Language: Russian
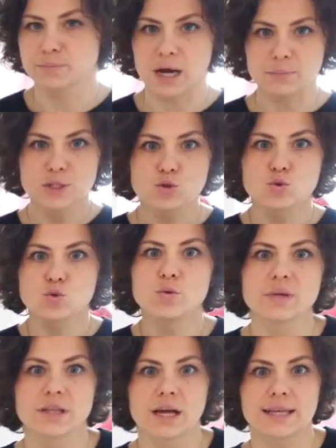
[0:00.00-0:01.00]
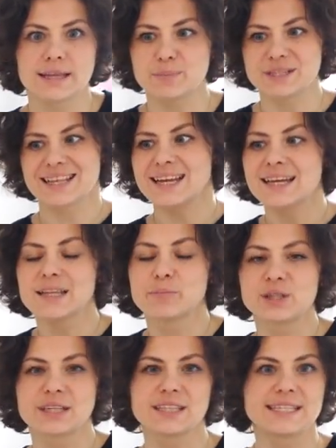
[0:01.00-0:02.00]
обезумела, она постоянно
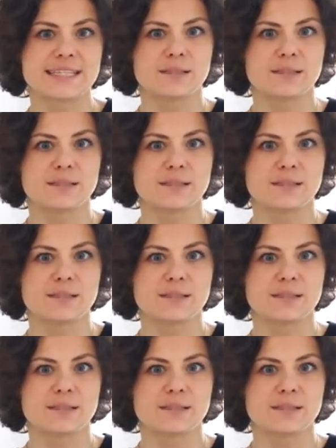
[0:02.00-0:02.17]
пыталась